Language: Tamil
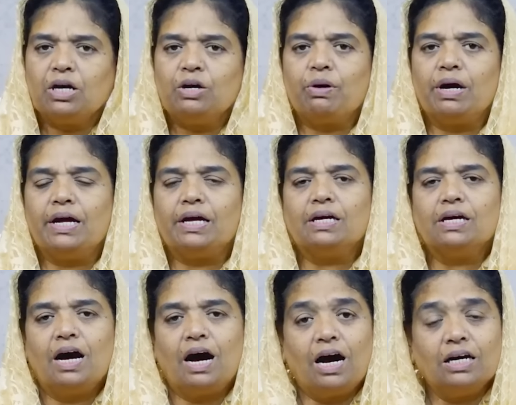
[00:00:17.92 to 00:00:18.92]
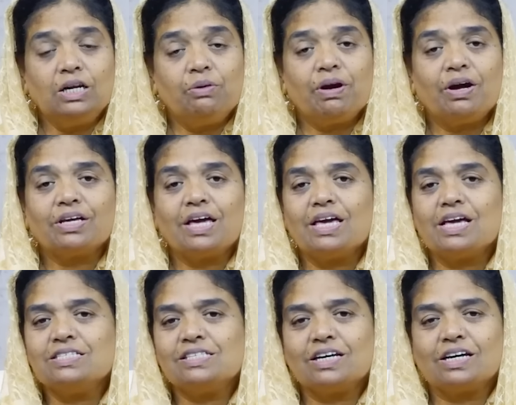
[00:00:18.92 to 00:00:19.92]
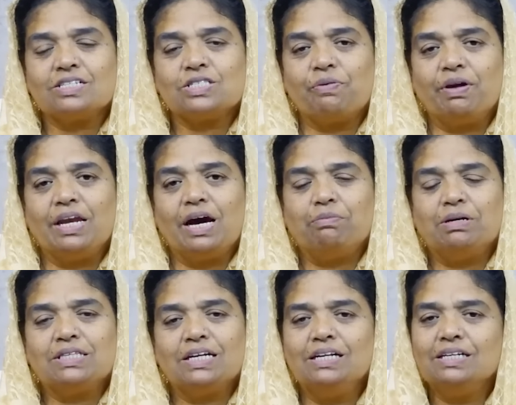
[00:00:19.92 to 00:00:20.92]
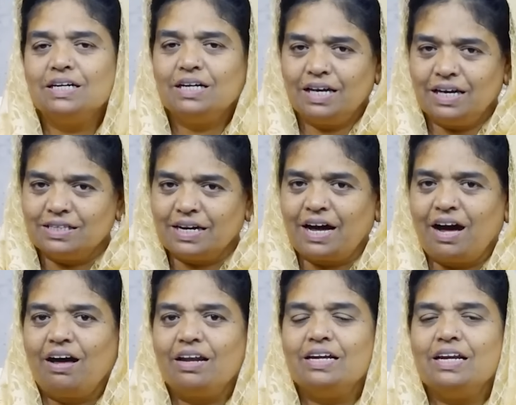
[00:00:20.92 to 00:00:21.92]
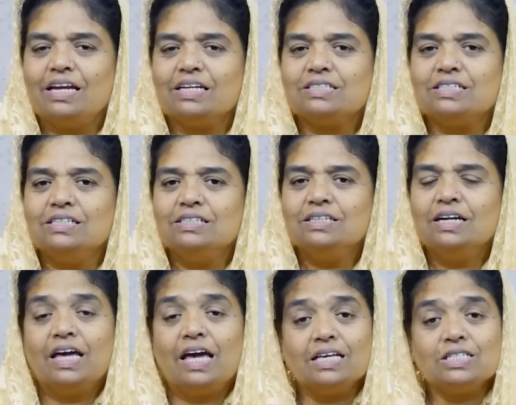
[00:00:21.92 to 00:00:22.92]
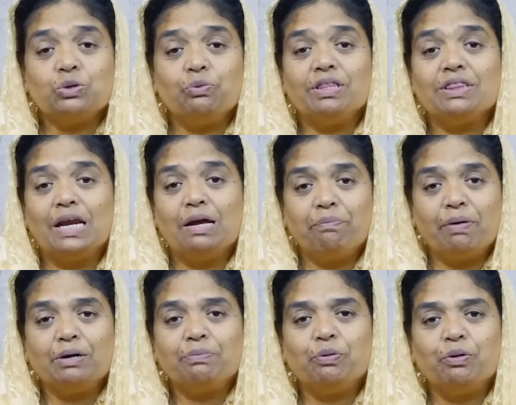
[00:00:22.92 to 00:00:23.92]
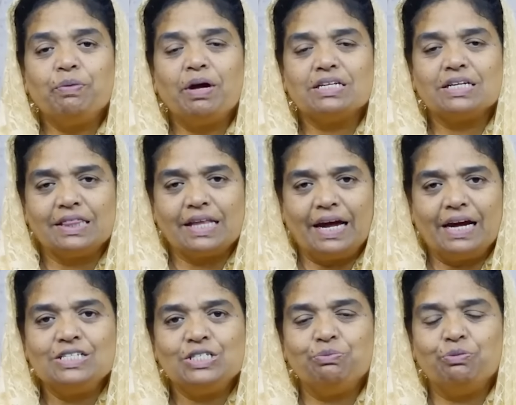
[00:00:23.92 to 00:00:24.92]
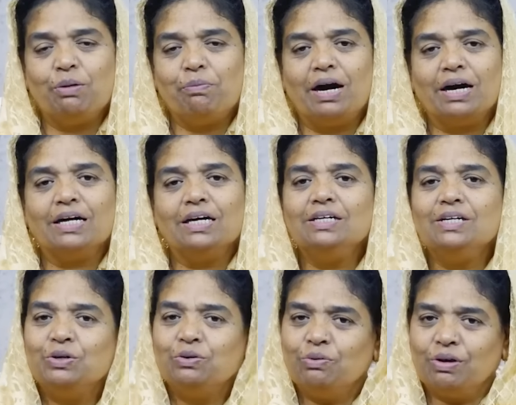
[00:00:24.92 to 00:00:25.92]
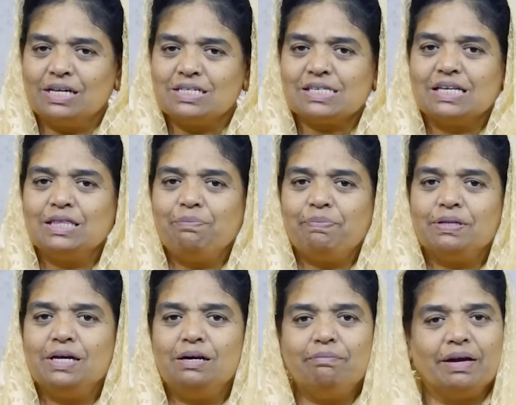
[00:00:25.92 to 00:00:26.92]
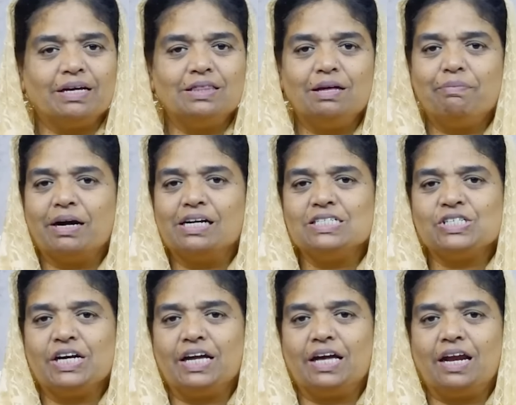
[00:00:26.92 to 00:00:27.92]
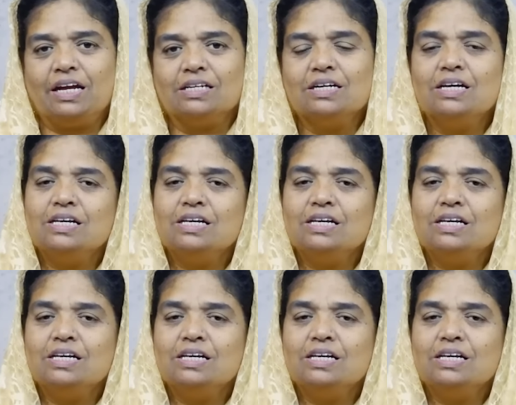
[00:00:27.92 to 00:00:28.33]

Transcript: பிரியமானவர்களே ஆண்டவராகிய இயேசு கிறிஸ்துவின் நாமத்தில் இந்த காலை நேரத்தில் இயேசுவை தினம் பார்ப்போம் என்ற இந்த நிகழ்ச்சி மூலமாக உங்களை சந்திப்பதில் மிகுந்த மகிழ்ச்சி அடைகிறேன்